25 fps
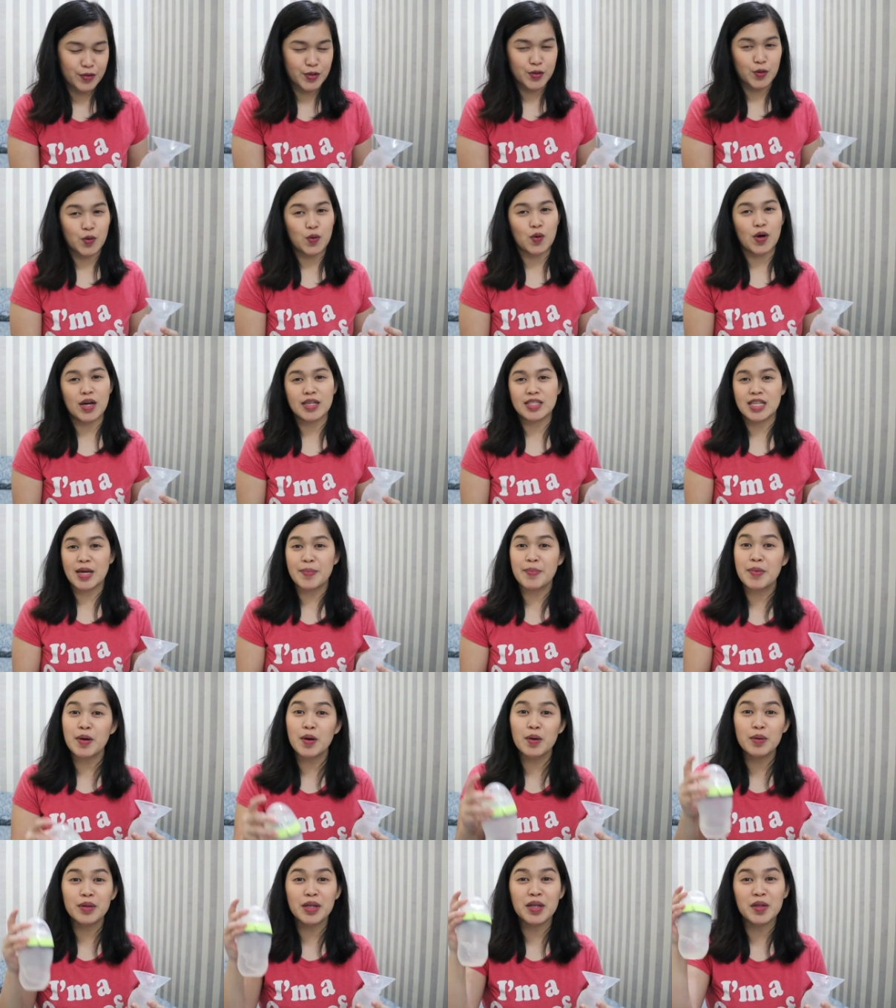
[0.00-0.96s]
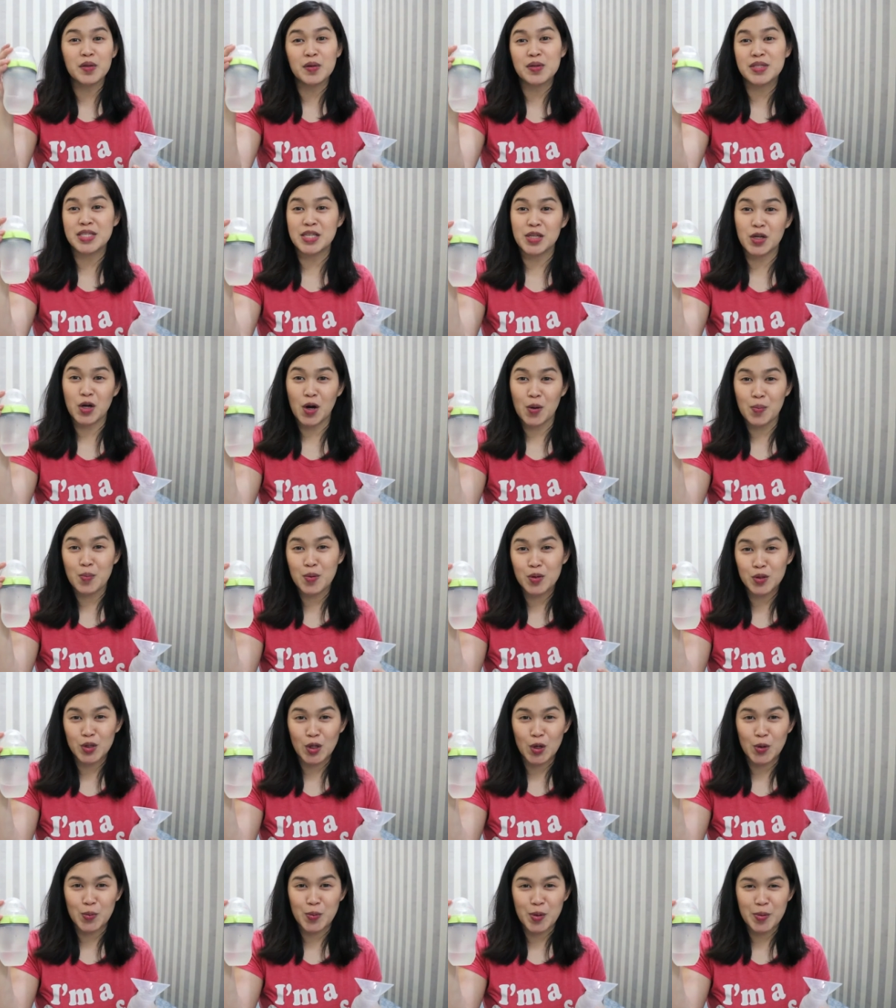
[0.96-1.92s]
So, kasama ko dito si
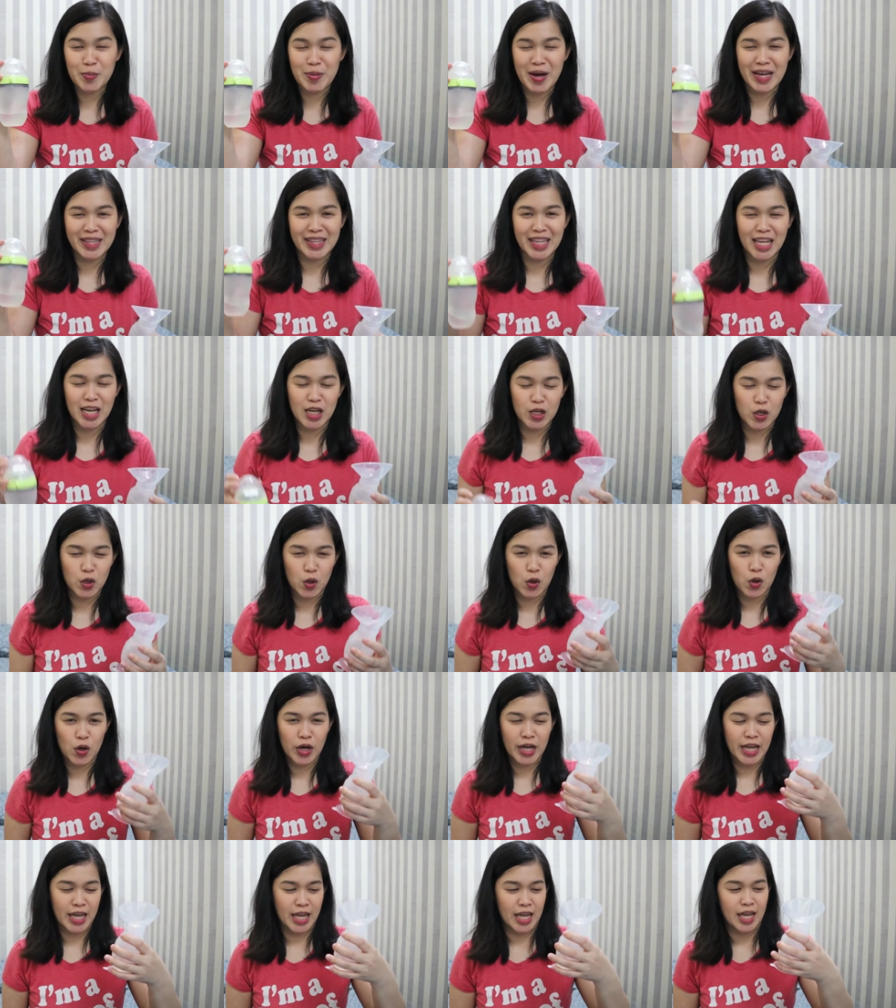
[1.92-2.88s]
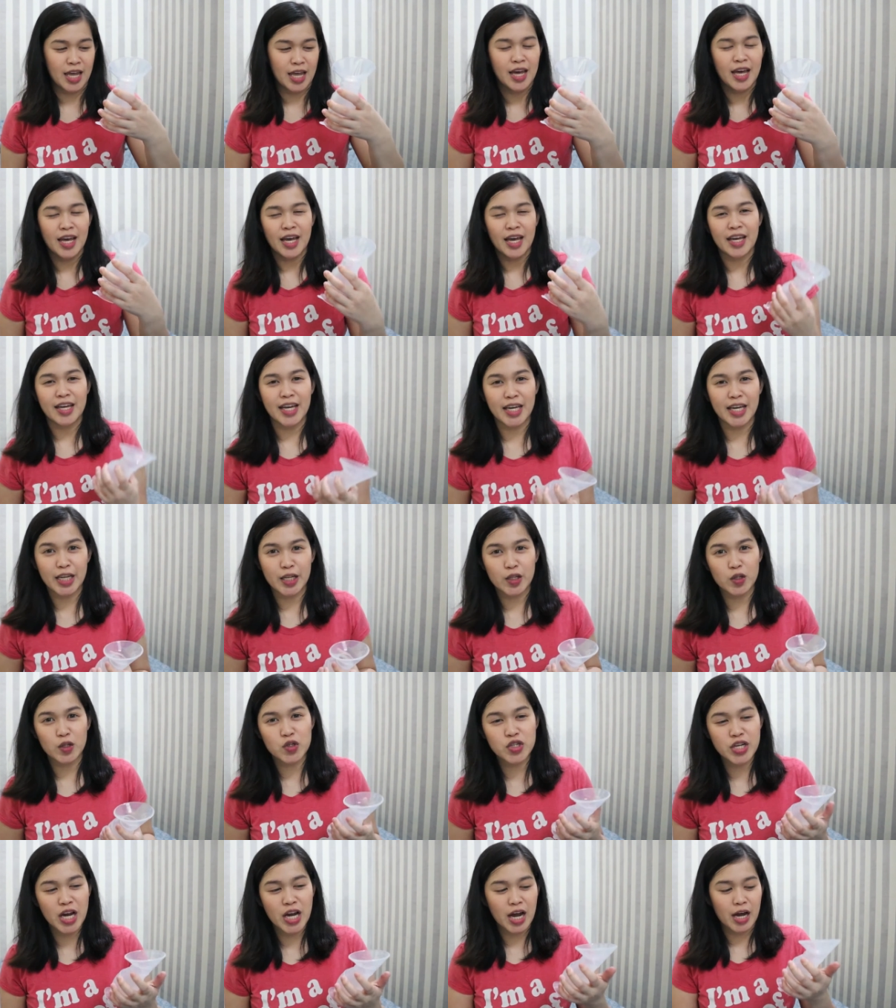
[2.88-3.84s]
Komotomo Battle ko. Okay,
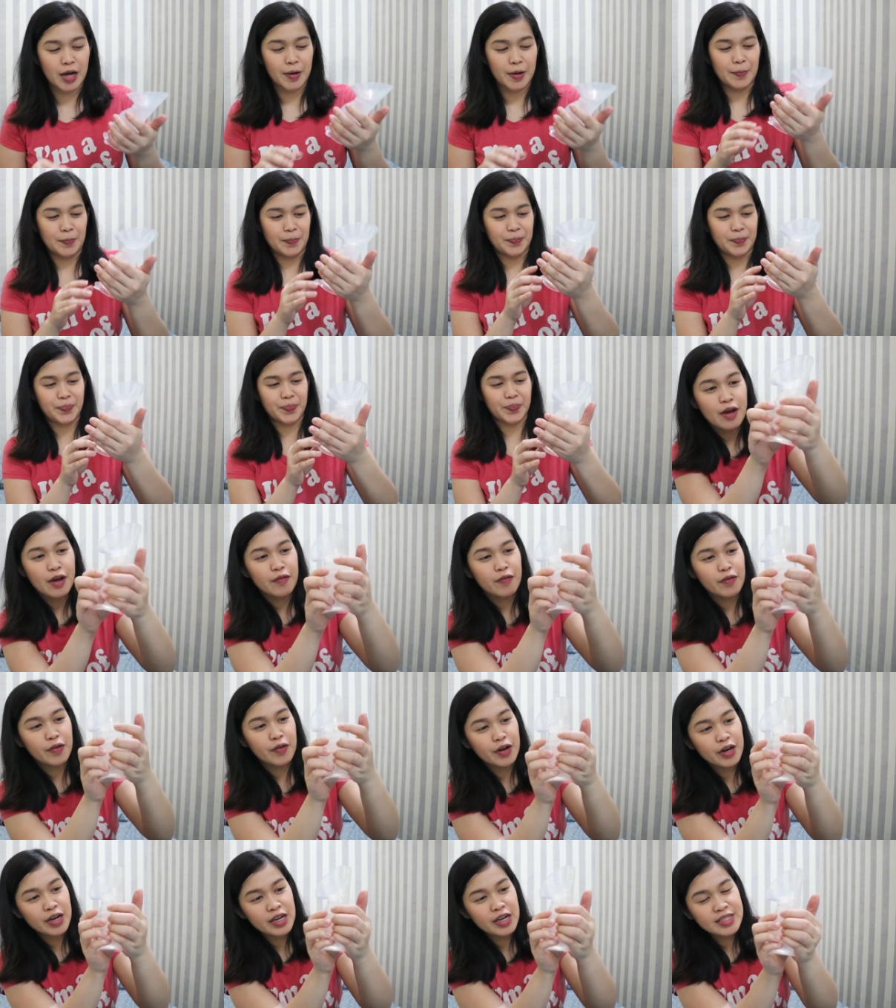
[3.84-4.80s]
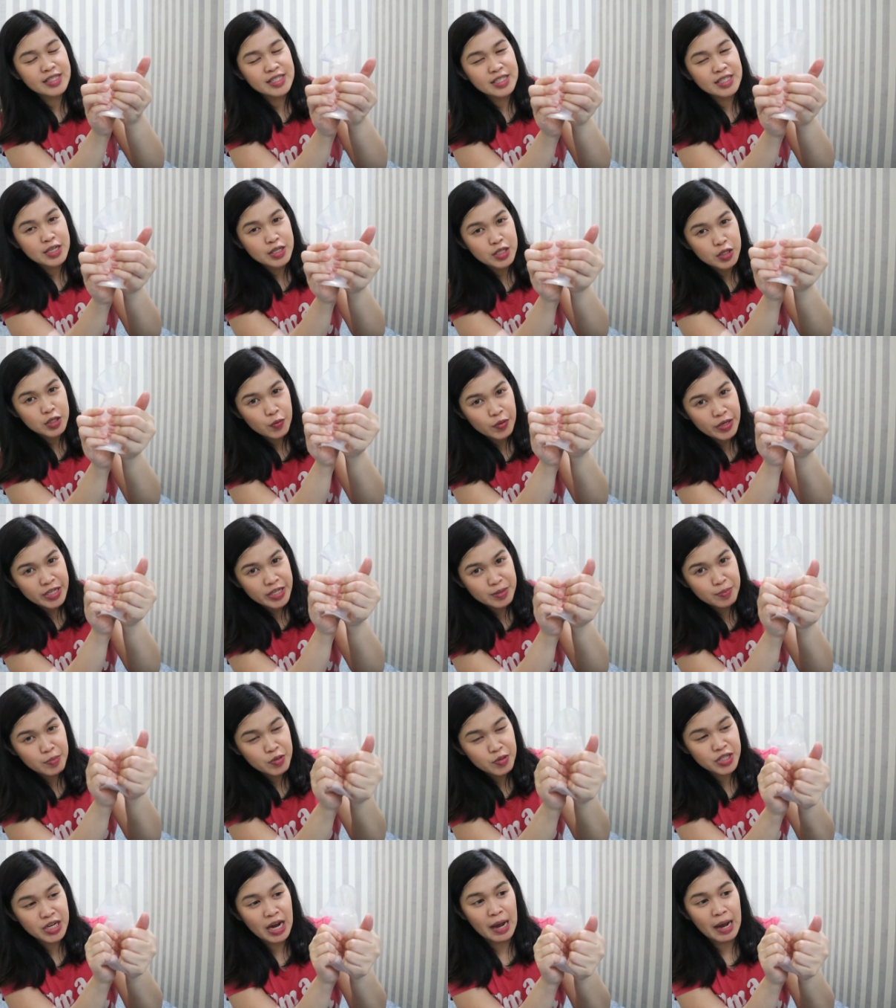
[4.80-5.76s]
ganito siya First, squeeze
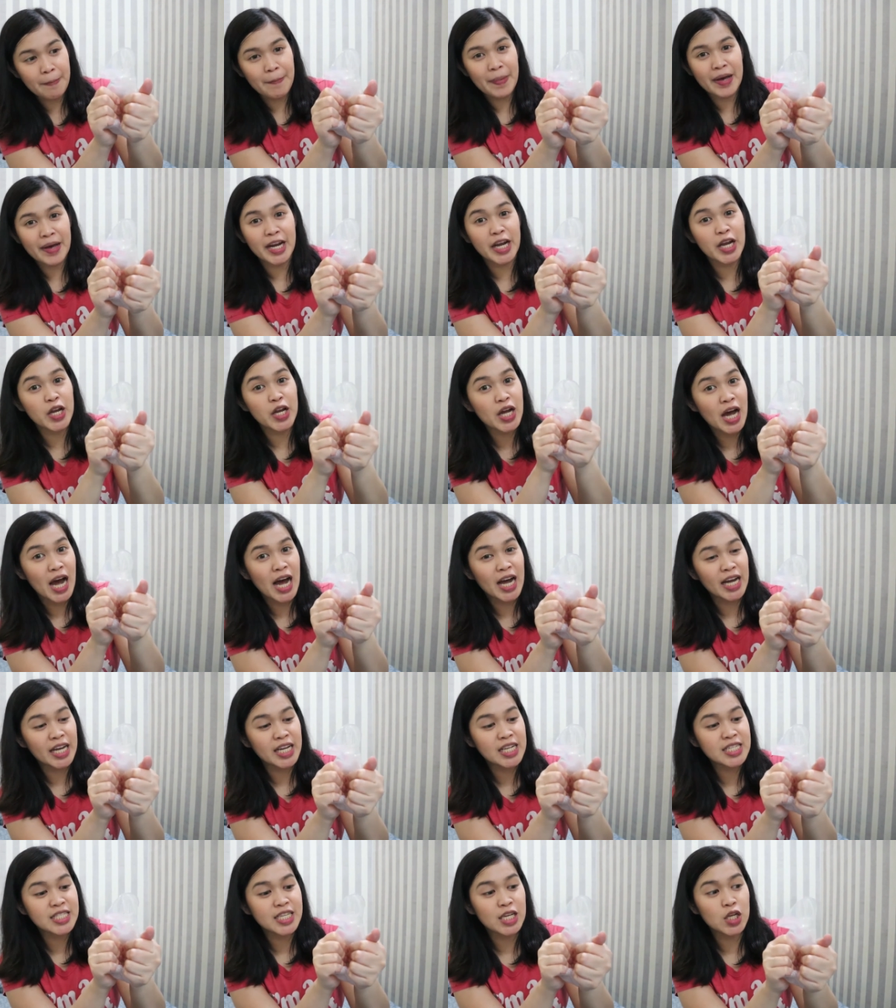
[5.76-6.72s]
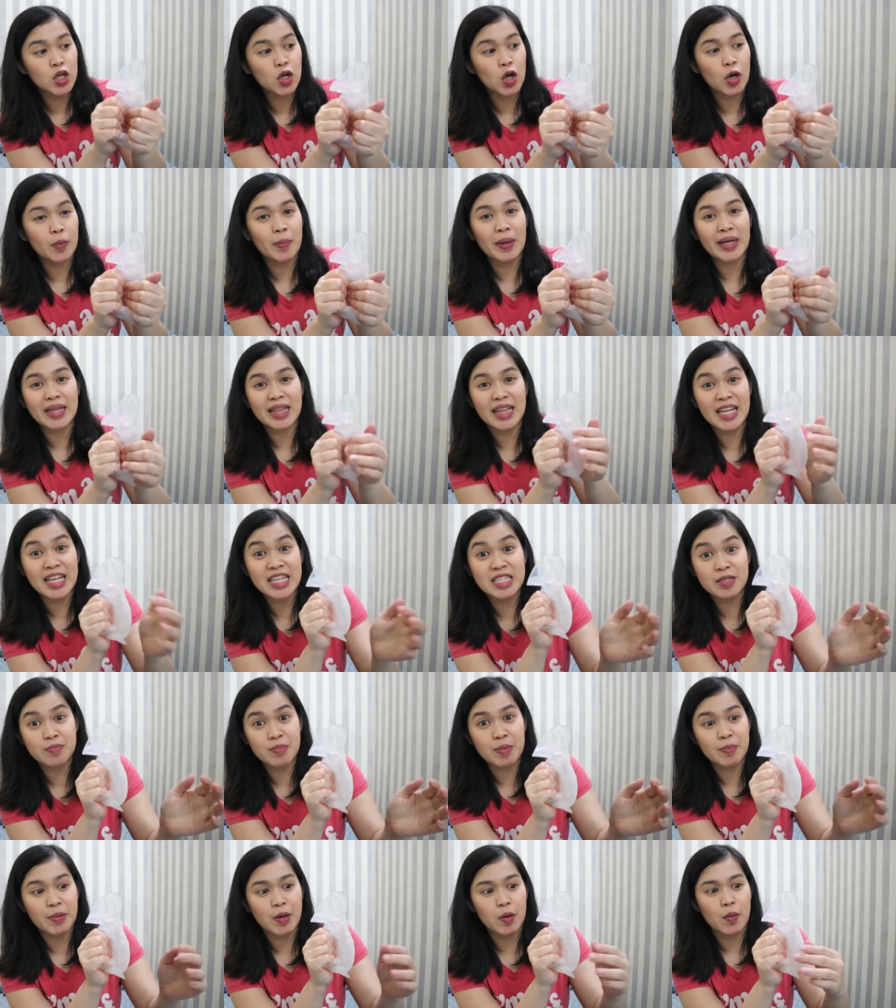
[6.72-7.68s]
mo siya para yung hangin sa loob at
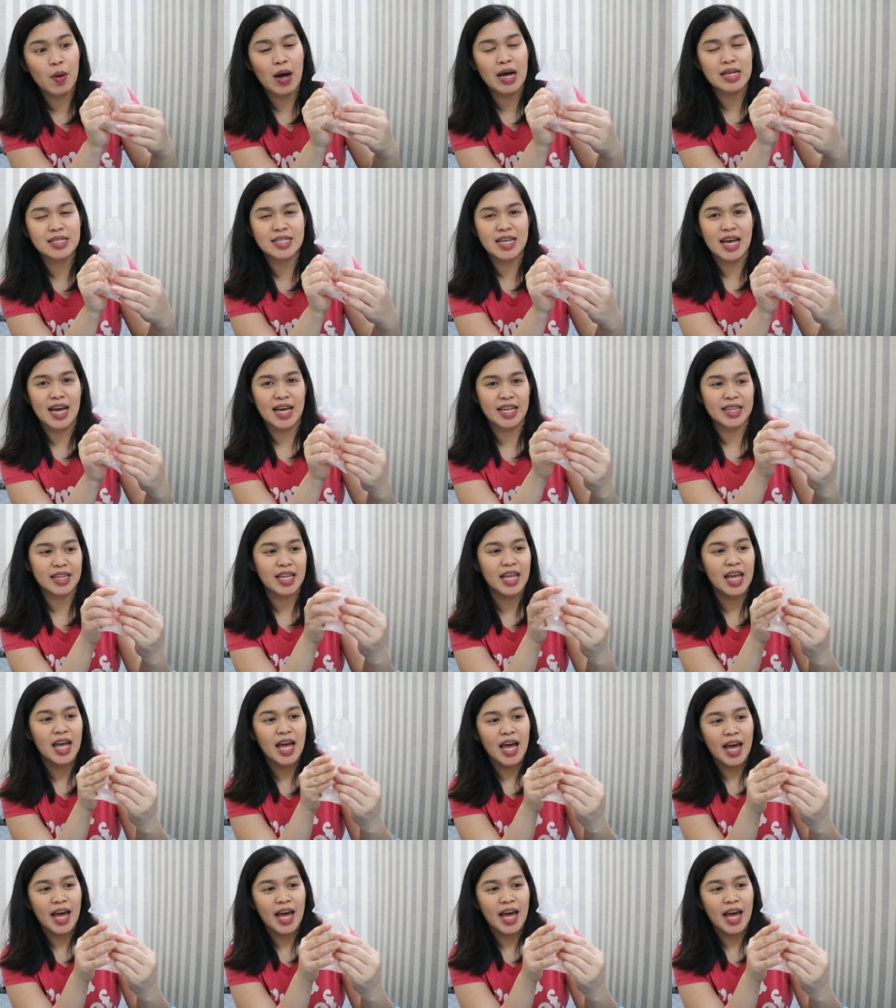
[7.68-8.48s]
least mabawasan.